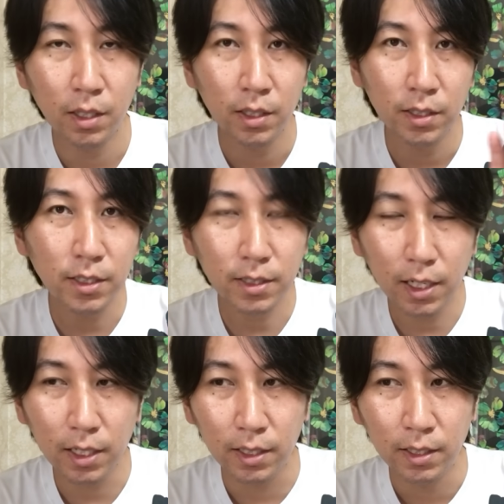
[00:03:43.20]
です
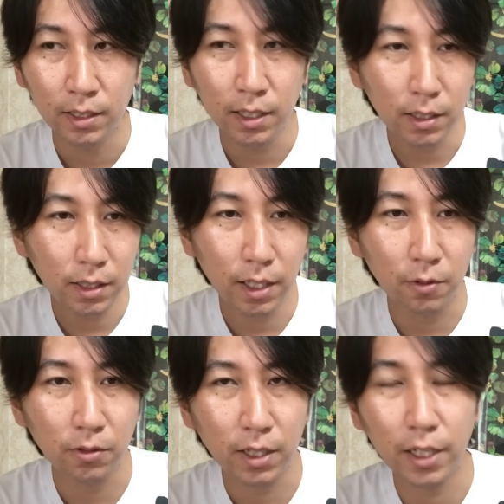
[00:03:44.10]
がなんで
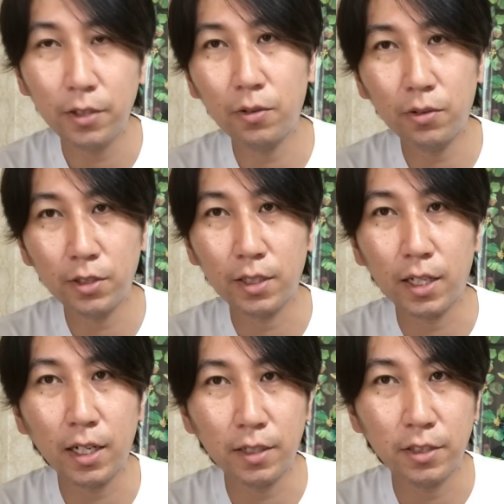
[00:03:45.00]
この海洋放出が
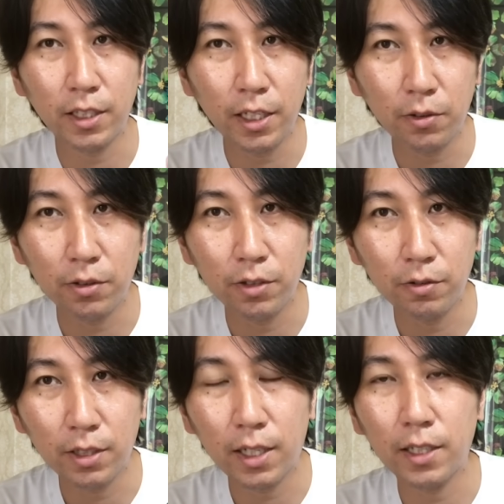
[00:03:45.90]
科学じゃないというふうに
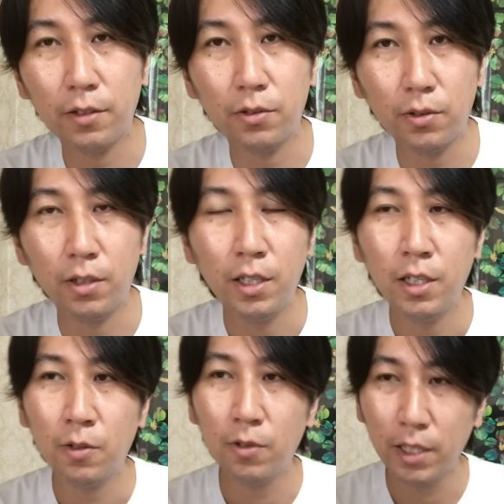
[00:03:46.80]
言ったかっていうと
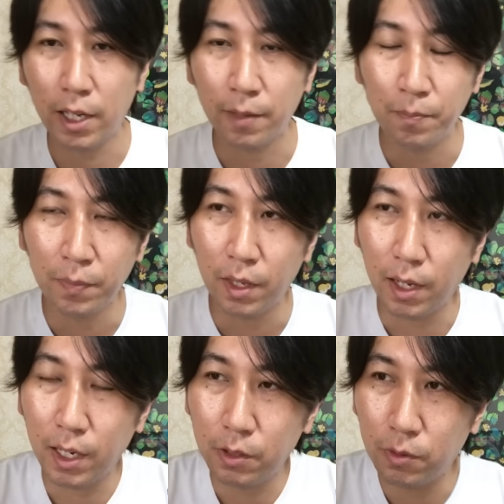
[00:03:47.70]
これね
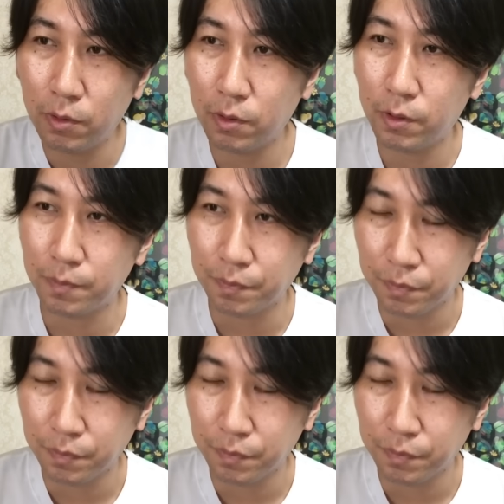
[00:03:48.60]
あの